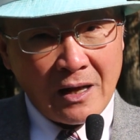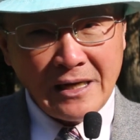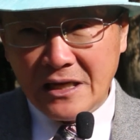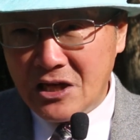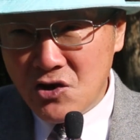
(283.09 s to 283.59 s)

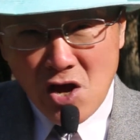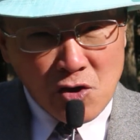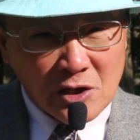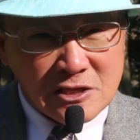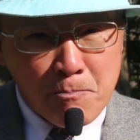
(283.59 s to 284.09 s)
那女演
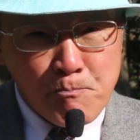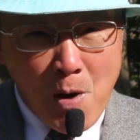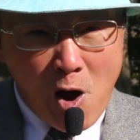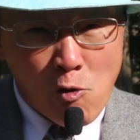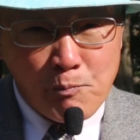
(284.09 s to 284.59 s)
员是
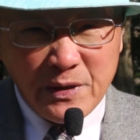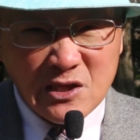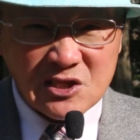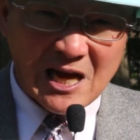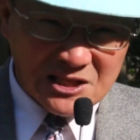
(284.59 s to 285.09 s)
抱
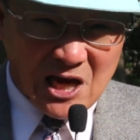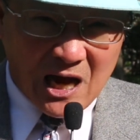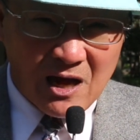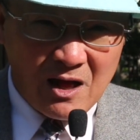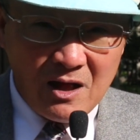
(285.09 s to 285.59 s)
病上场，